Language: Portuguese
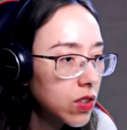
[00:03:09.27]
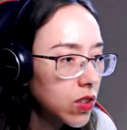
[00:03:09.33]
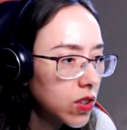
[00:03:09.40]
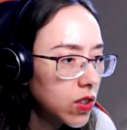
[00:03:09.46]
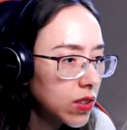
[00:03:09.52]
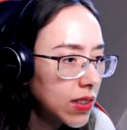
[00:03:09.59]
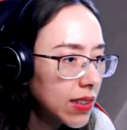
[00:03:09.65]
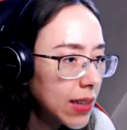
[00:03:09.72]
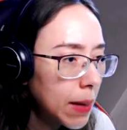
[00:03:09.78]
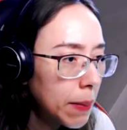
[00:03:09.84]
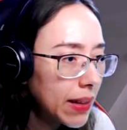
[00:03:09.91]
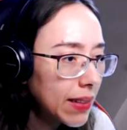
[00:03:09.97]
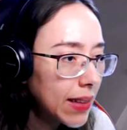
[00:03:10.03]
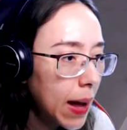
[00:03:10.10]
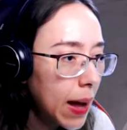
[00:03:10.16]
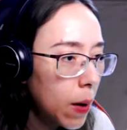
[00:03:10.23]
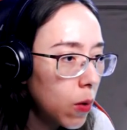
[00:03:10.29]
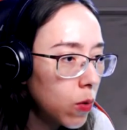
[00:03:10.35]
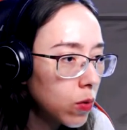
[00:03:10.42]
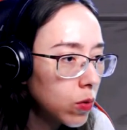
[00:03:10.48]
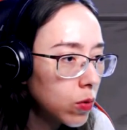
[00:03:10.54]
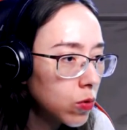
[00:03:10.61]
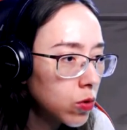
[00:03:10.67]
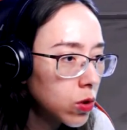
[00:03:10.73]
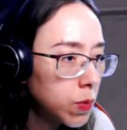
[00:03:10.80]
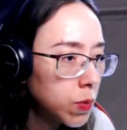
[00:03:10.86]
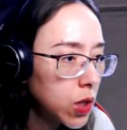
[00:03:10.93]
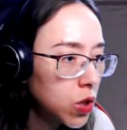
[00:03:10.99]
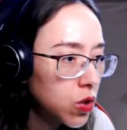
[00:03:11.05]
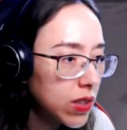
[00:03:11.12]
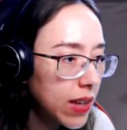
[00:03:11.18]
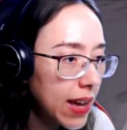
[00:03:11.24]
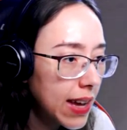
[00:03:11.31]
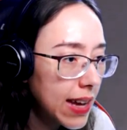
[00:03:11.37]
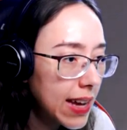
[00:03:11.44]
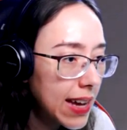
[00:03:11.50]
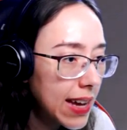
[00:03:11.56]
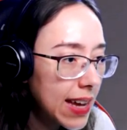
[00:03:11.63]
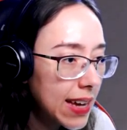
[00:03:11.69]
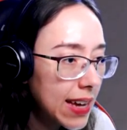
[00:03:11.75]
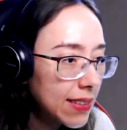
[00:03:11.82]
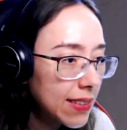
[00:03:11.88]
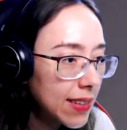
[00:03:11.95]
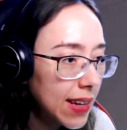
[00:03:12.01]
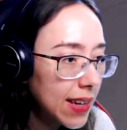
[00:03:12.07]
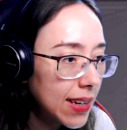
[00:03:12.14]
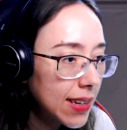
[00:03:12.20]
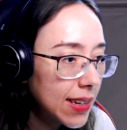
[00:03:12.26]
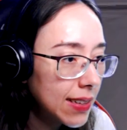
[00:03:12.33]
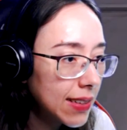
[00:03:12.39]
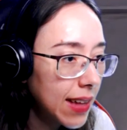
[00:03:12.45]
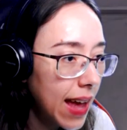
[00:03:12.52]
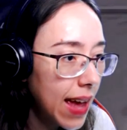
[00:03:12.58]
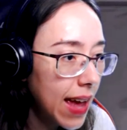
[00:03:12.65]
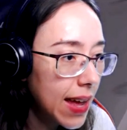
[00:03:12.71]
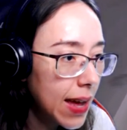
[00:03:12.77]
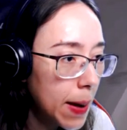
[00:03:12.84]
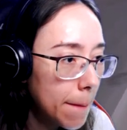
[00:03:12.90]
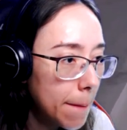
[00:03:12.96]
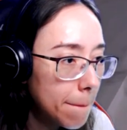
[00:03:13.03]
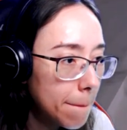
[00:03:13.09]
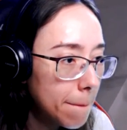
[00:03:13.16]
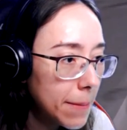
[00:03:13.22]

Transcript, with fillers: Só se eu tentar matar os bichos, é essa a ideia.